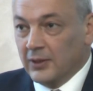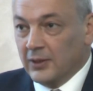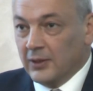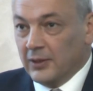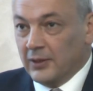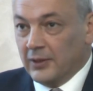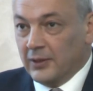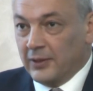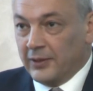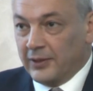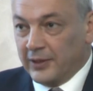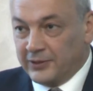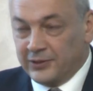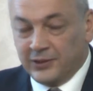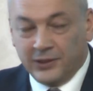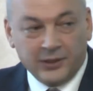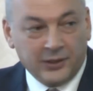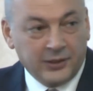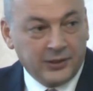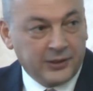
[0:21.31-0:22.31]
э,
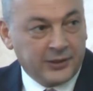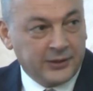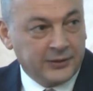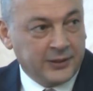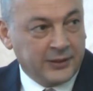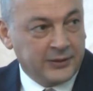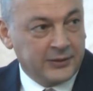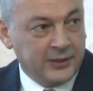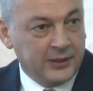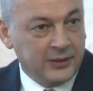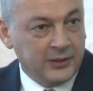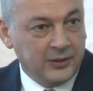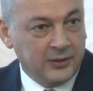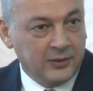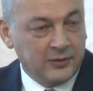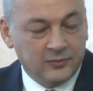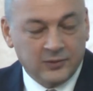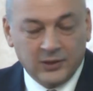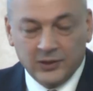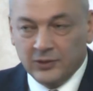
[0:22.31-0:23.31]
России и Казахстана
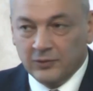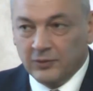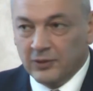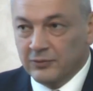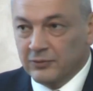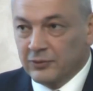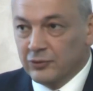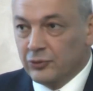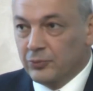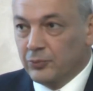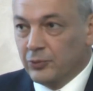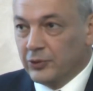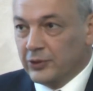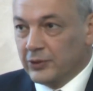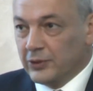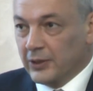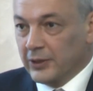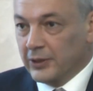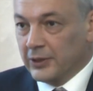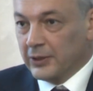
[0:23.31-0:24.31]
Владимира Владимировича
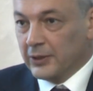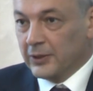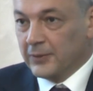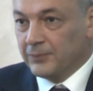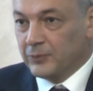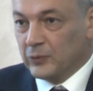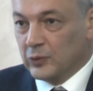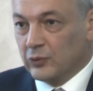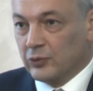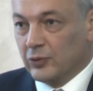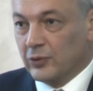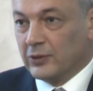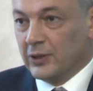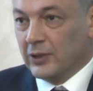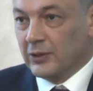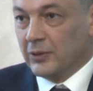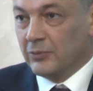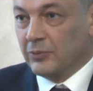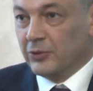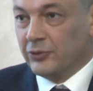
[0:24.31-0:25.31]
Путина и
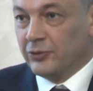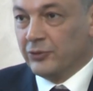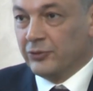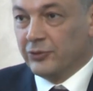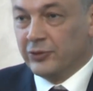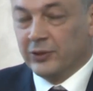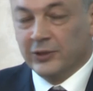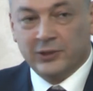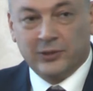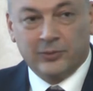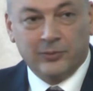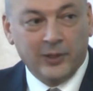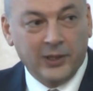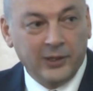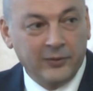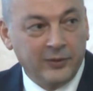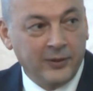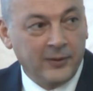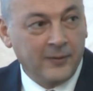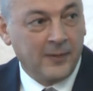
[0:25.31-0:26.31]
Нурсултана Абисовича
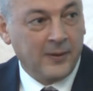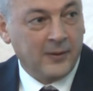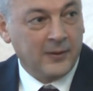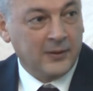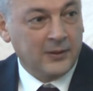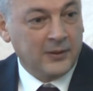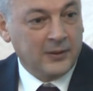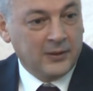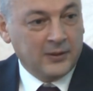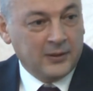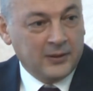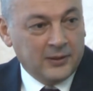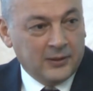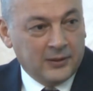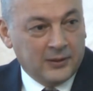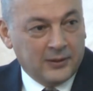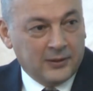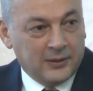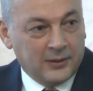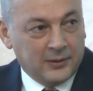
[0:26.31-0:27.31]
Назарбаева.
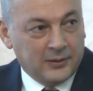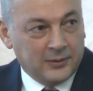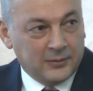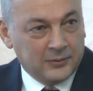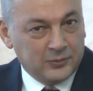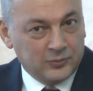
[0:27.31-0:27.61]
Э,